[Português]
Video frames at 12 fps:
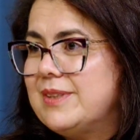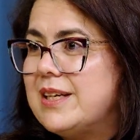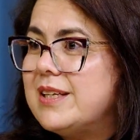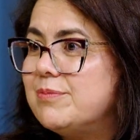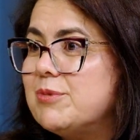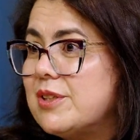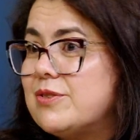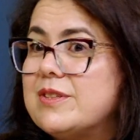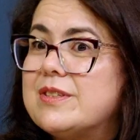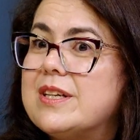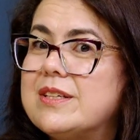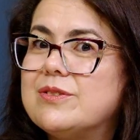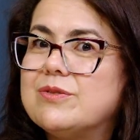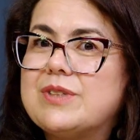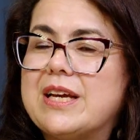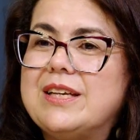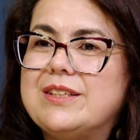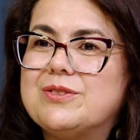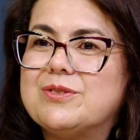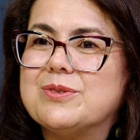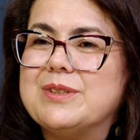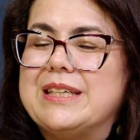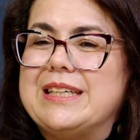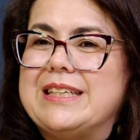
Ele muitas vezes ele não tem isso.